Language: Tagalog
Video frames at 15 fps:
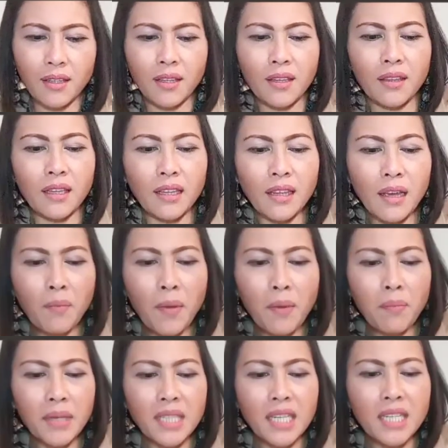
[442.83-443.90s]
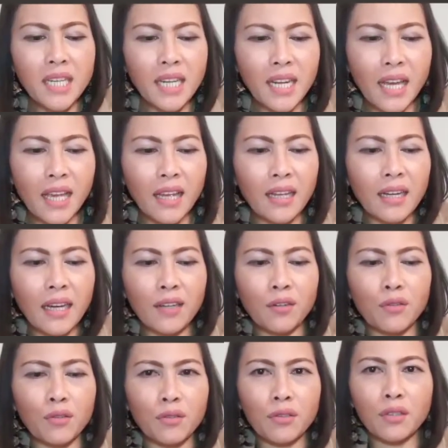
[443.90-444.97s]
Titikman, pasensya na ano.
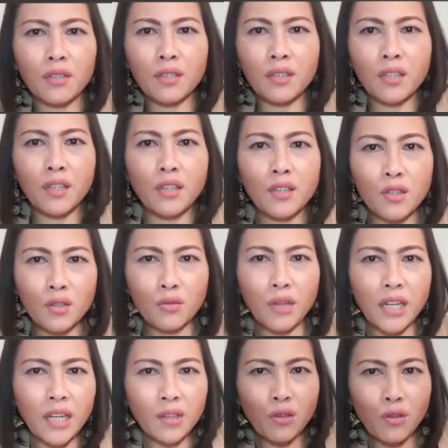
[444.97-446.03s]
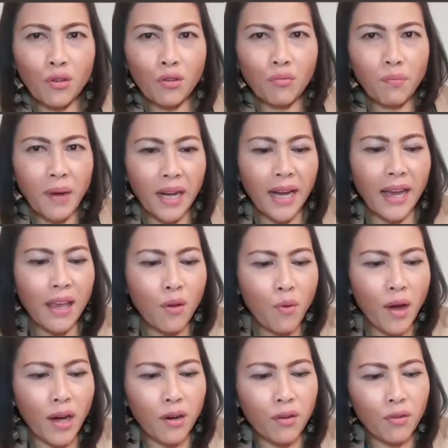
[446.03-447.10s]
So, ganito yung pagkahiwa
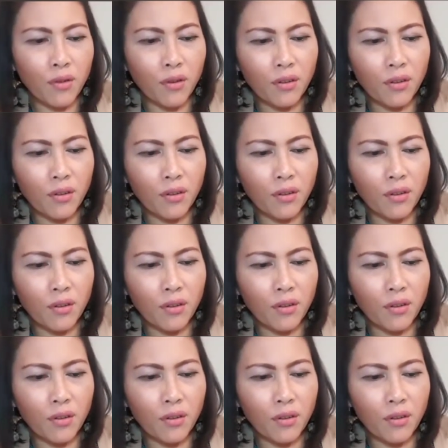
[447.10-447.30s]
ko